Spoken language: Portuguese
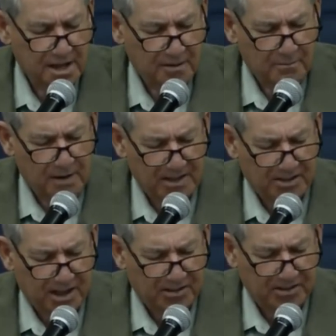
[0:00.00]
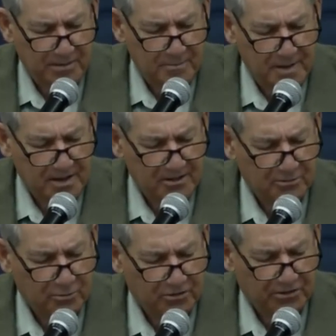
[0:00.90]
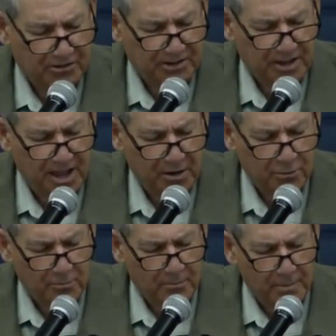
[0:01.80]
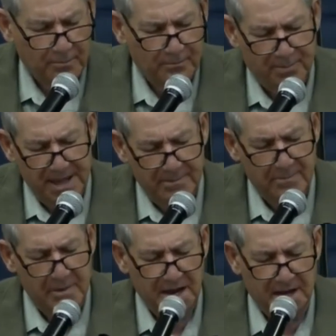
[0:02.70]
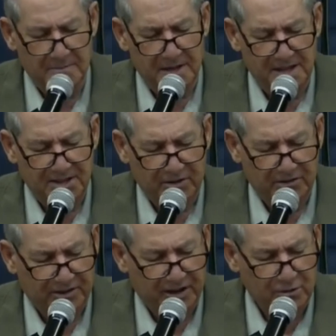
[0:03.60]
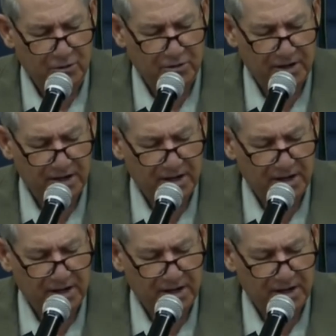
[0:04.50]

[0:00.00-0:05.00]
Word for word: mas a si mesmos se deram primeiramente ao Senhor